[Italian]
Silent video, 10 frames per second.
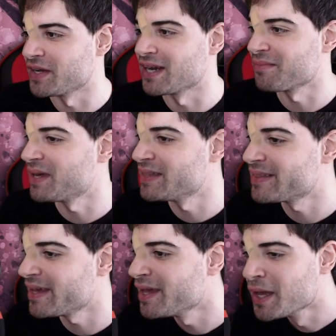
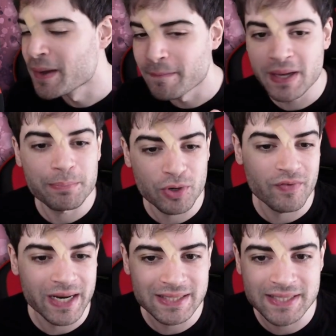finalmente, per
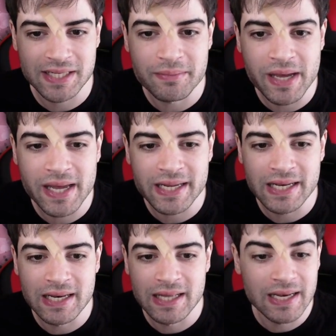provare insieme il,